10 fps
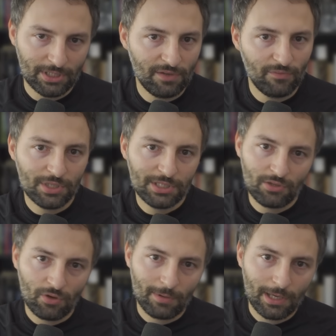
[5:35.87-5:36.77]
Si fuese
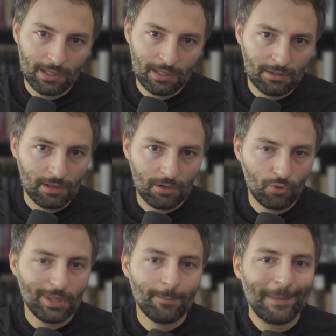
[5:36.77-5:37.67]
Joe Biden, lo
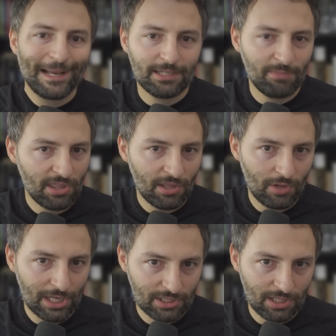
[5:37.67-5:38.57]
hubieran maximizado
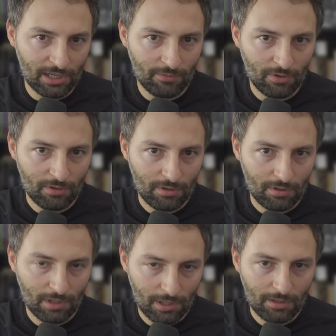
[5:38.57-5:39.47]
al extremo.
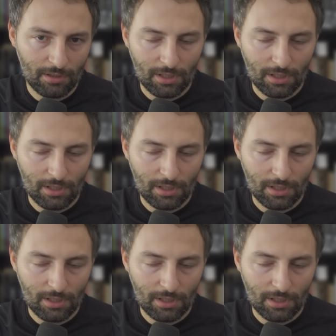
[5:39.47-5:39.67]
¿eh?